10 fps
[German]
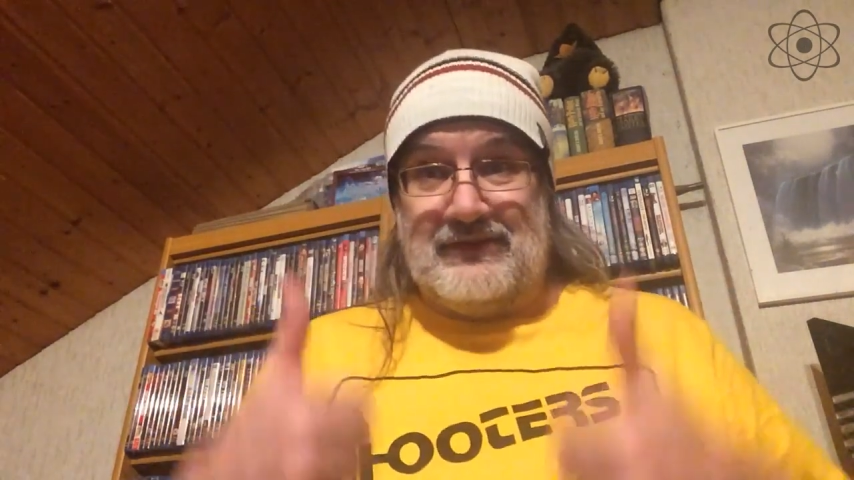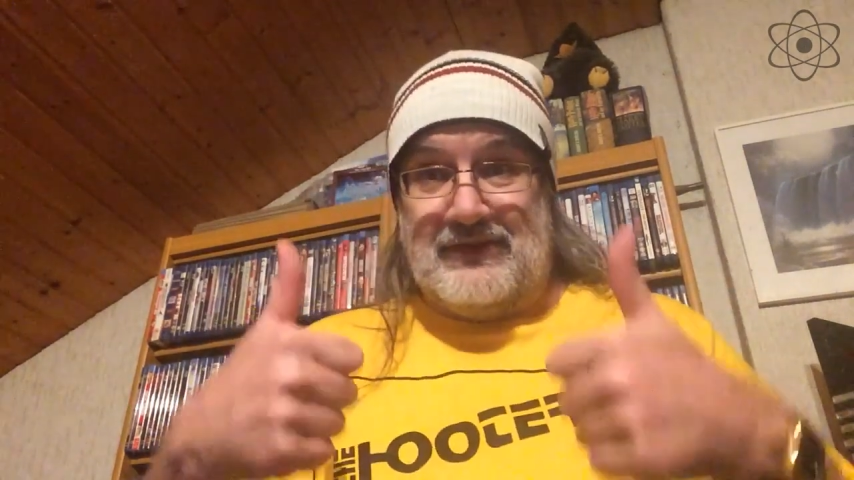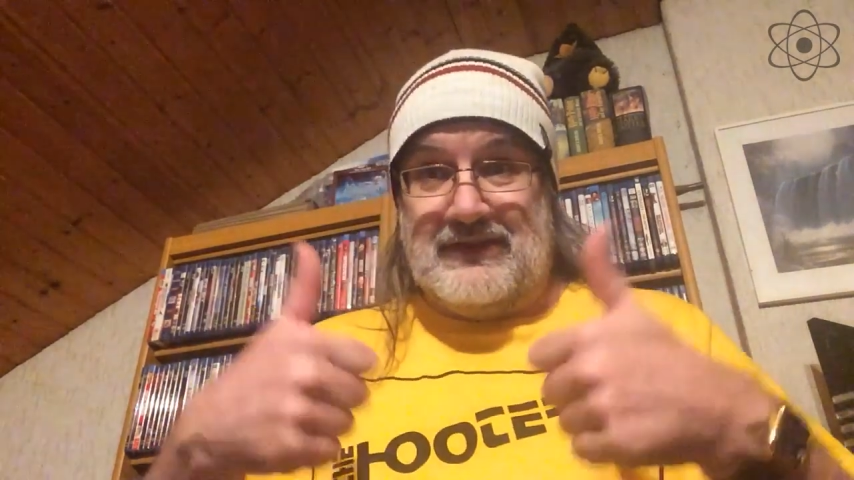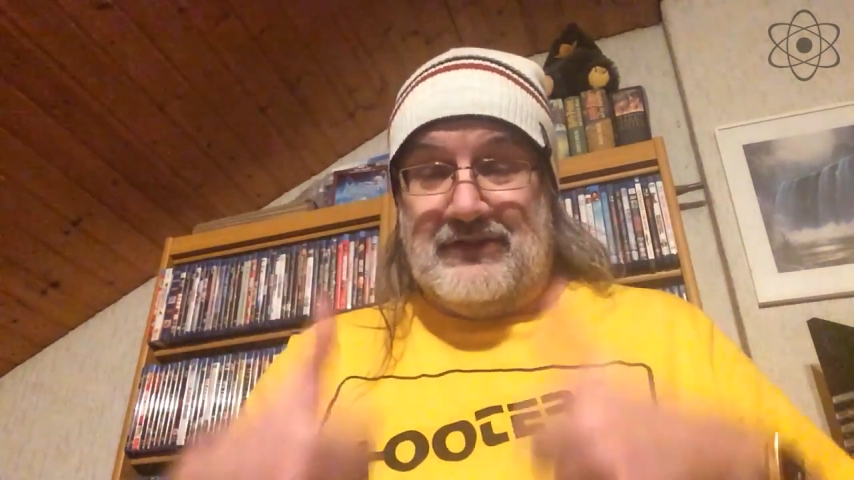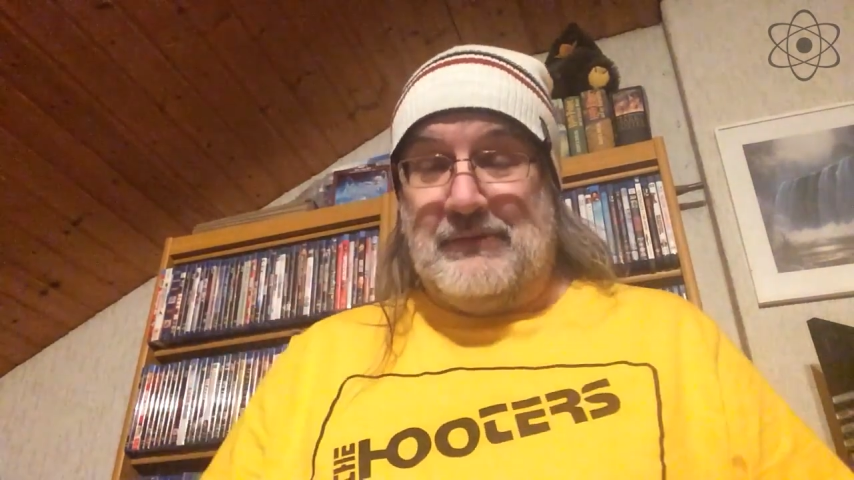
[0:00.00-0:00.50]

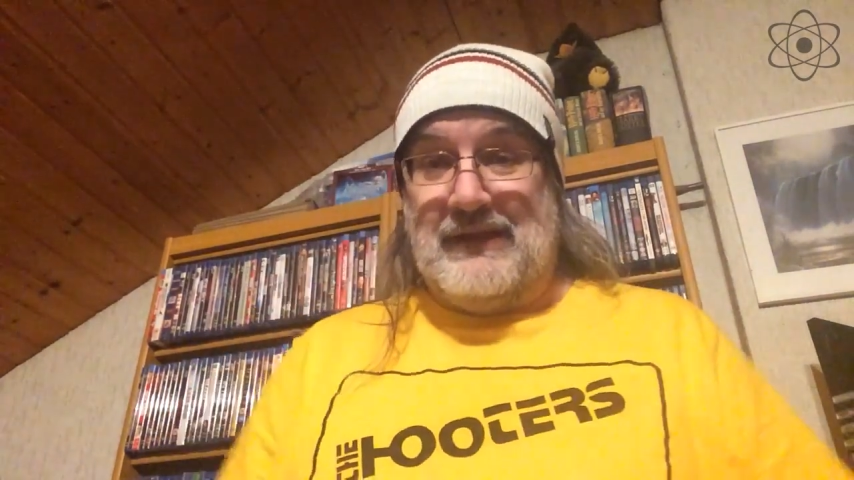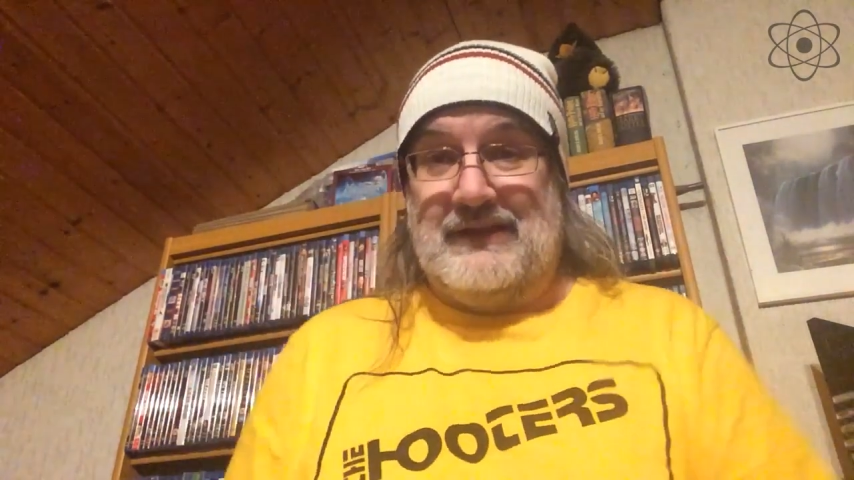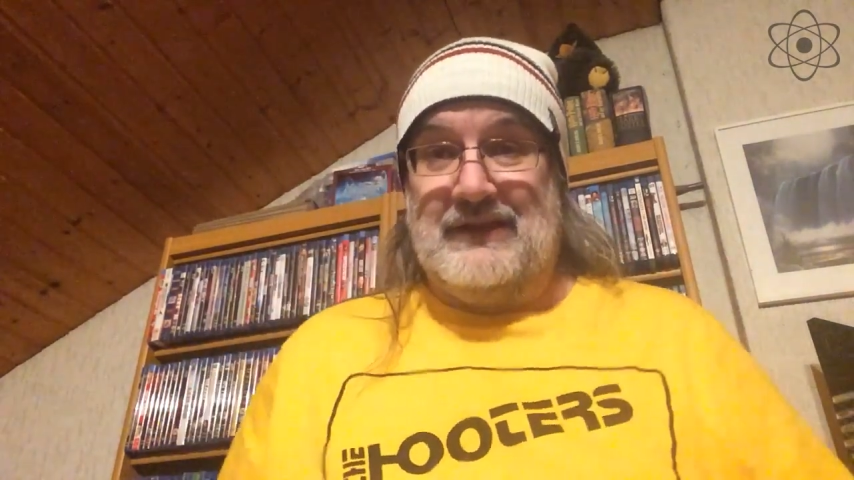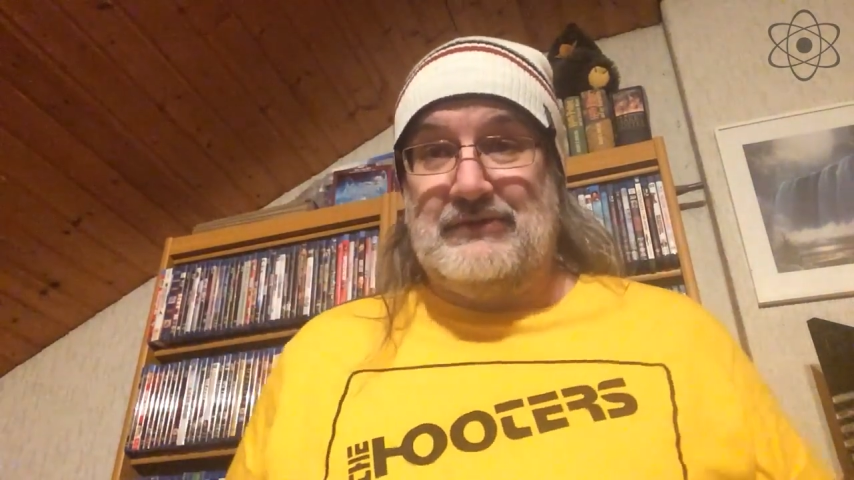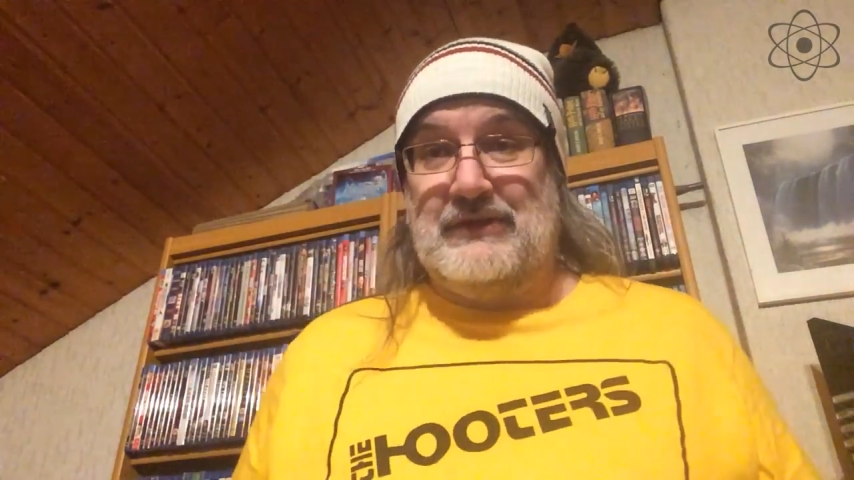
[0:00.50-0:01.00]
Soll hier
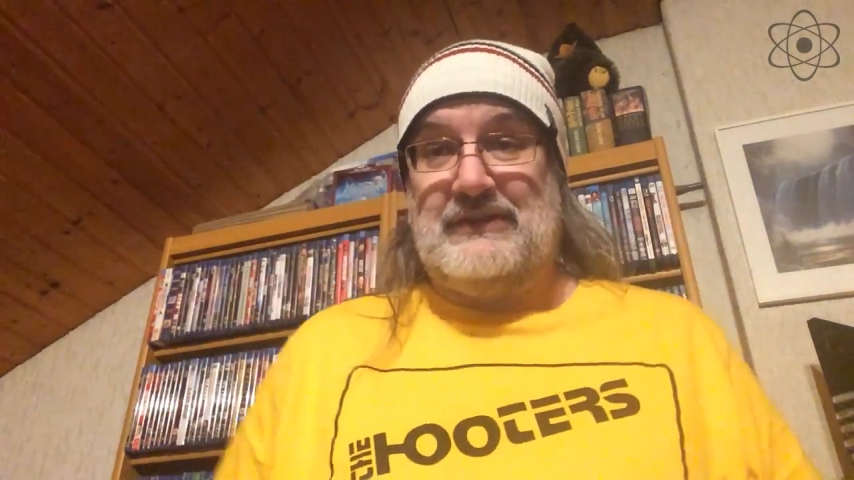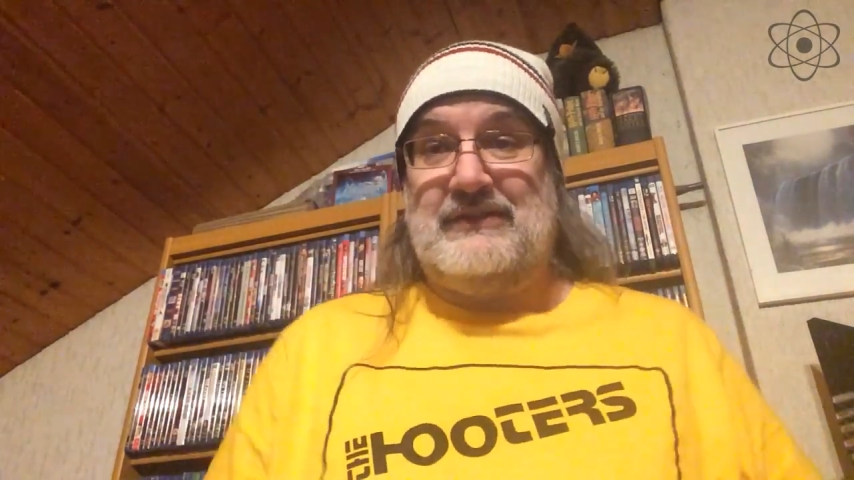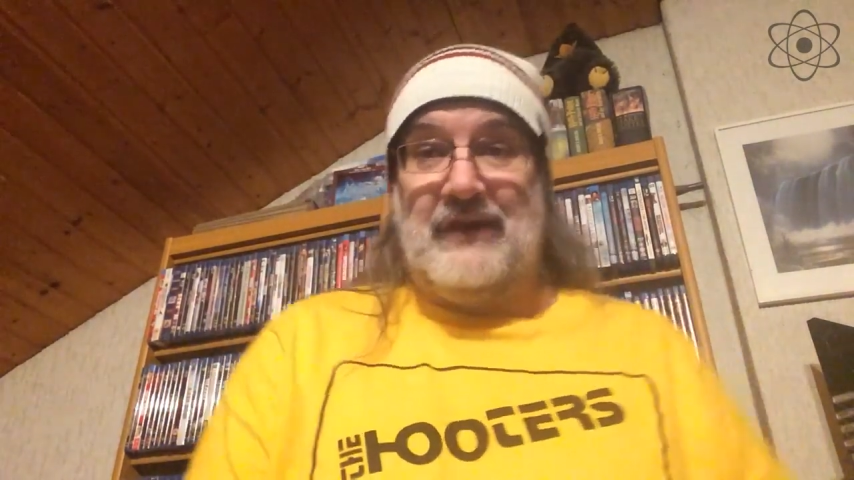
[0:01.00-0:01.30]
nochmal natürlich